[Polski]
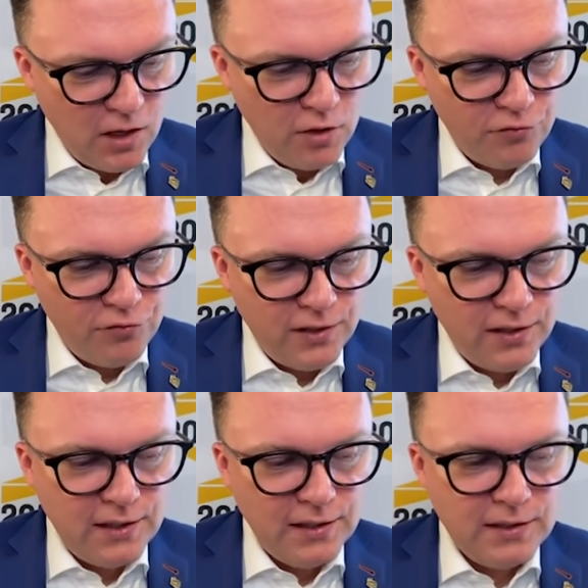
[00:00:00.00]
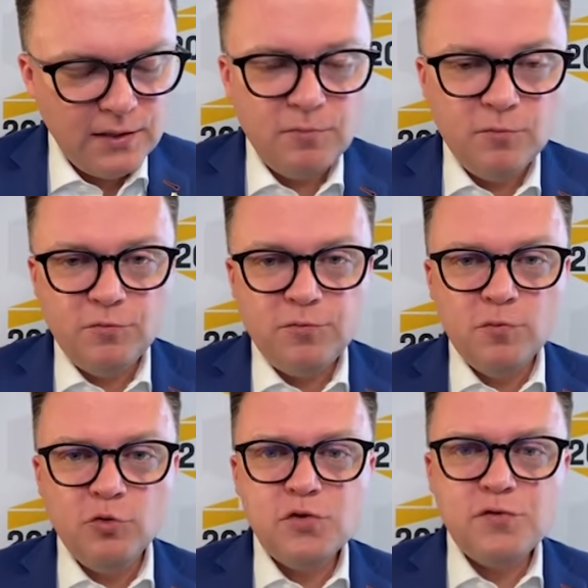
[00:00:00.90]
W
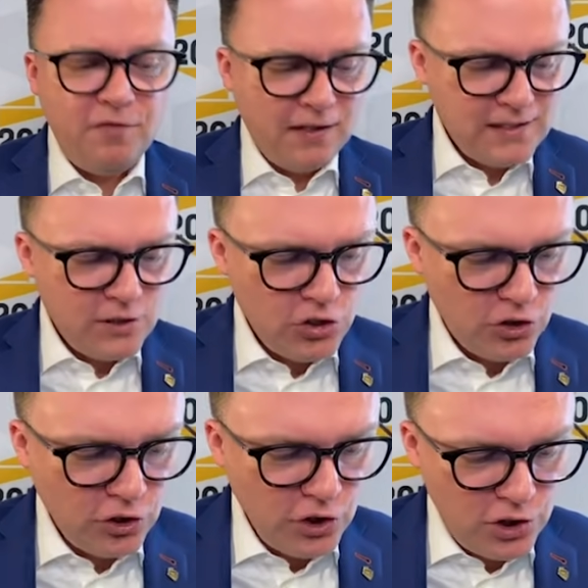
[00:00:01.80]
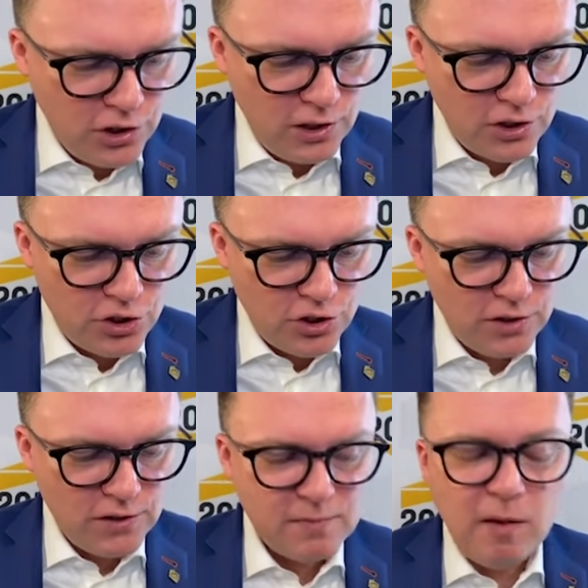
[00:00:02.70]
mnóstwo fantastycznych doniesień też
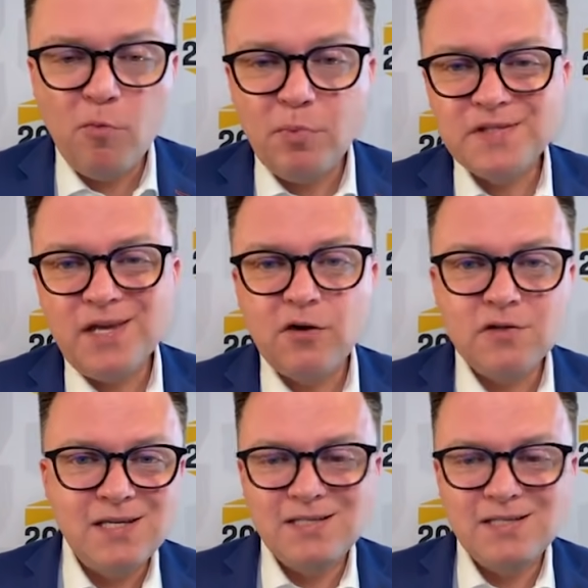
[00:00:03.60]
z Małopolskiego,